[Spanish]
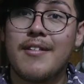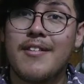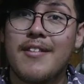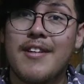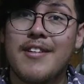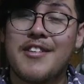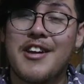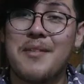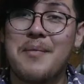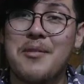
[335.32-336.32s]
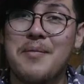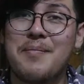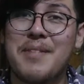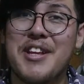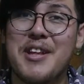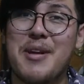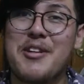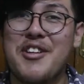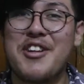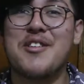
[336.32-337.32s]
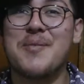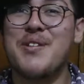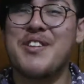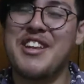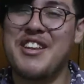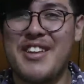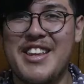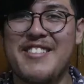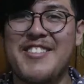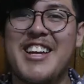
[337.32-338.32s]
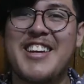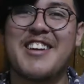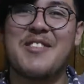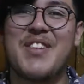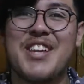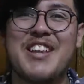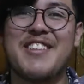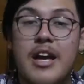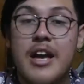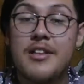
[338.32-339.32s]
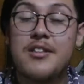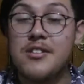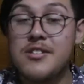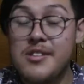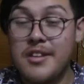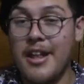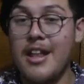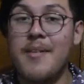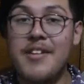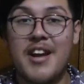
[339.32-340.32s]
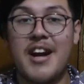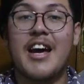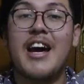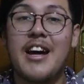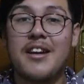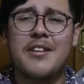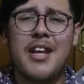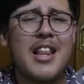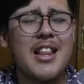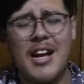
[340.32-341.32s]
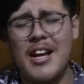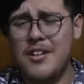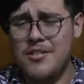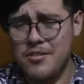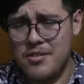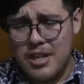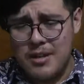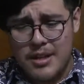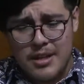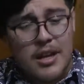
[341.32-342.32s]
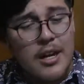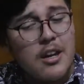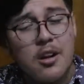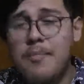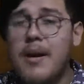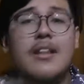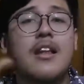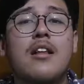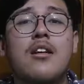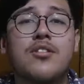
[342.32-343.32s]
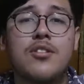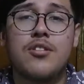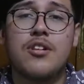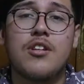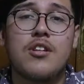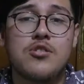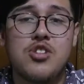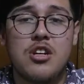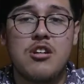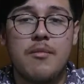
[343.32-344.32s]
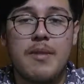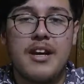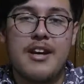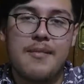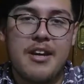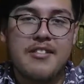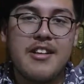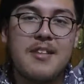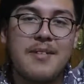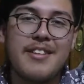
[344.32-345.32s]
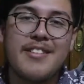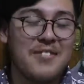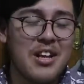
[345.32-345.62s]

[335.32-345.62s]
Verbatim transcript: Si quieren ver un video de Blade Runner 2049, denle like y comenten. Entonces, sin nada más que agregar, dale like, suscríbete, compártelo, eso nos ayudaría un chingo a mí, a Javier y a Saldívar.